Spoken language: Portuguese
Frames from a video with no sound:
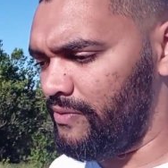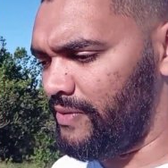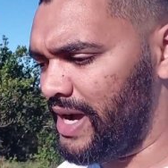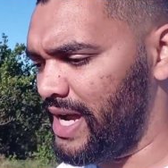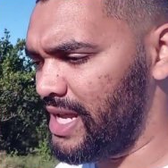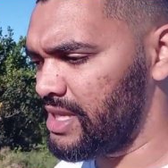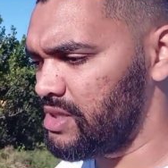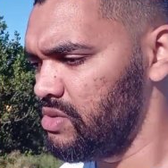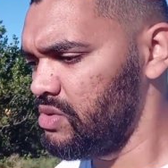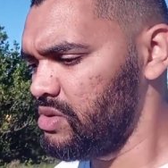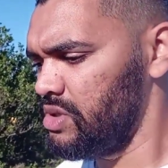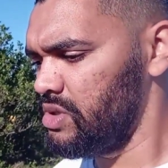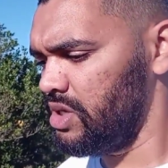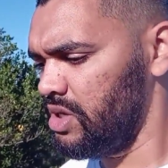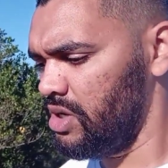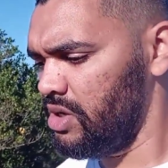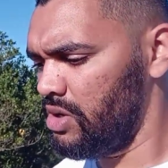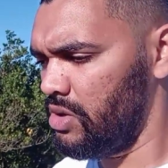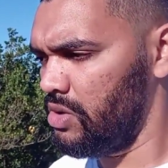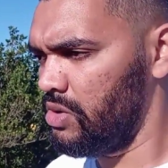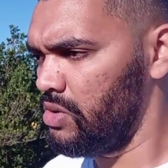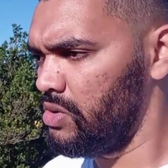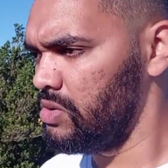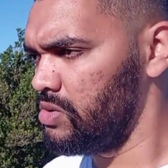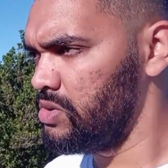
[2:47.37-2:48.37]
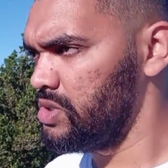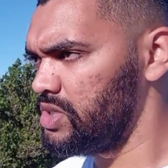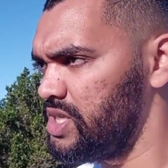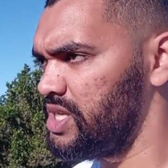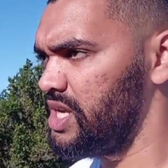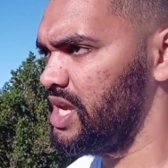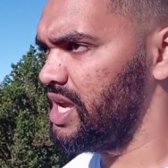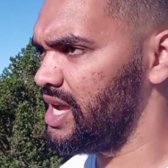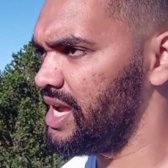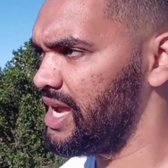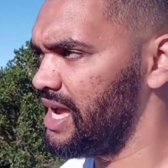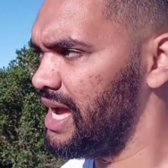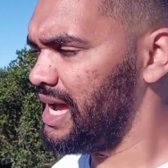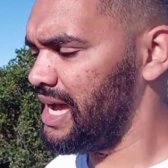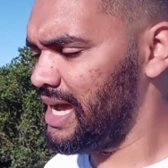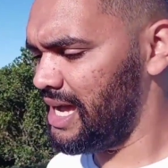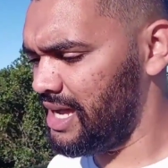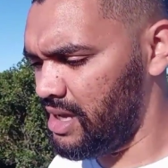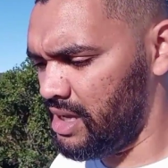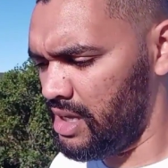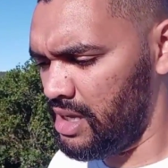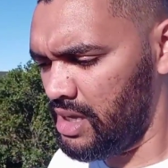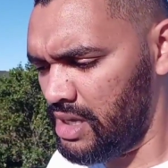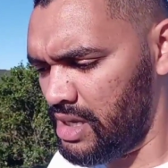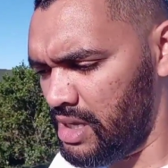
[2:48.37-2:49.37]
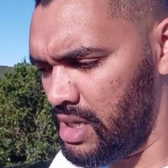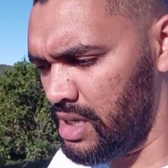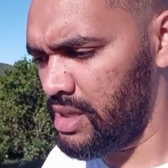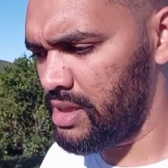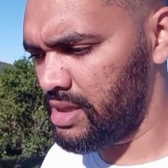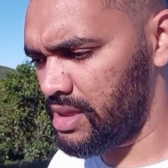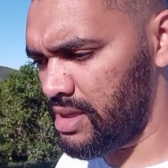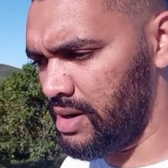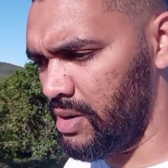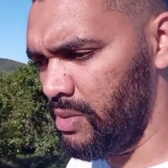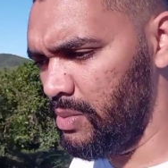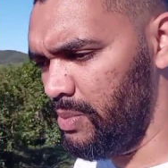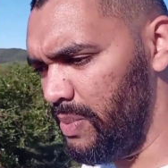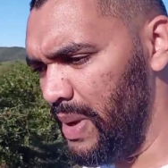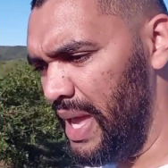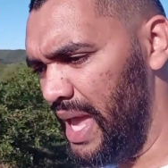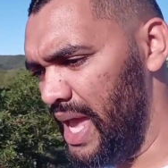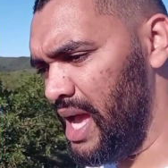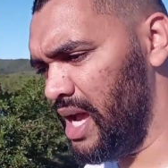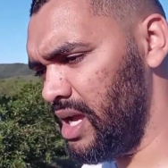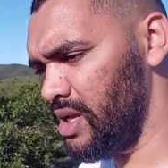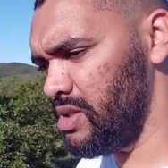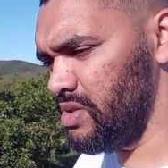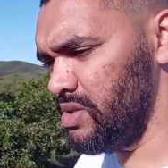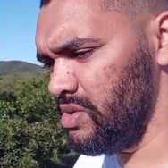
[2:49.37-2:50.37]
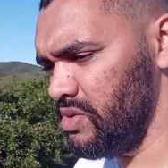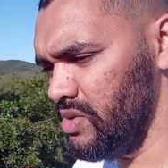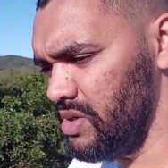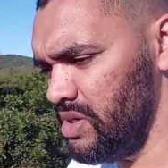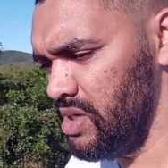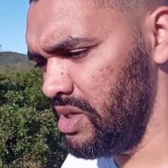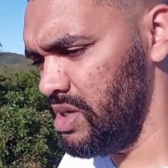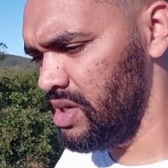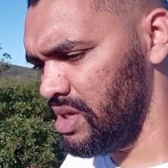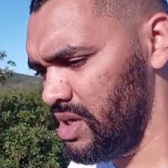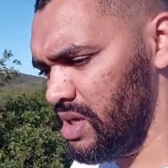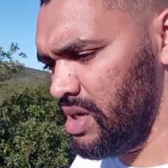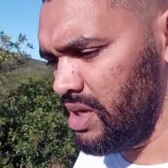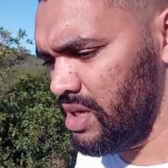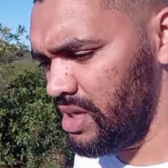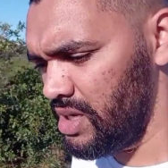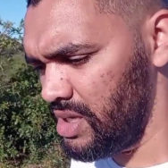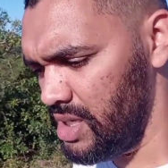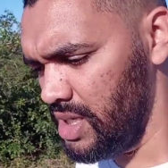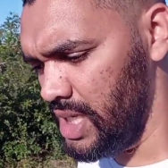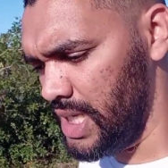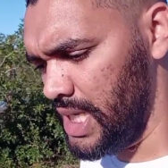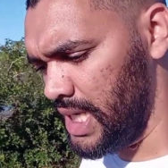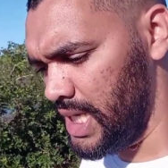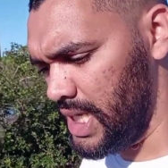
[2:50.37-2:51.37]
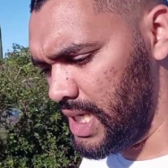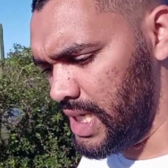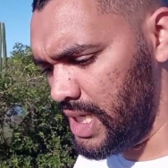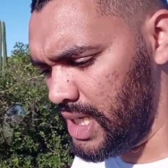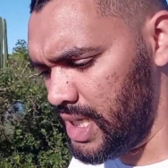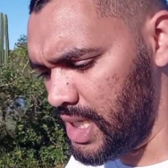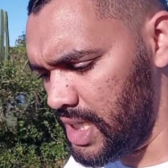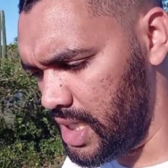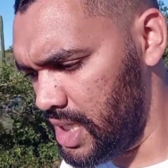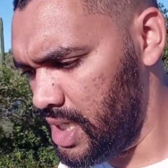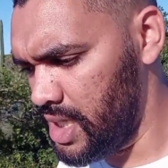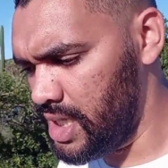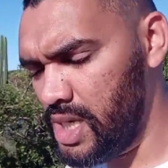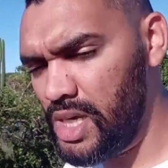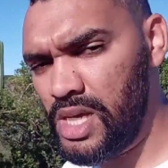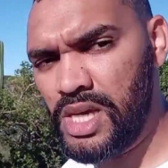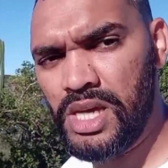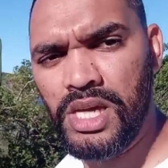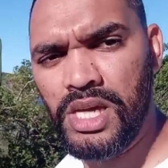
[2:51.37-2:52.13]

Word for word: fato de eu chegar tão perto e,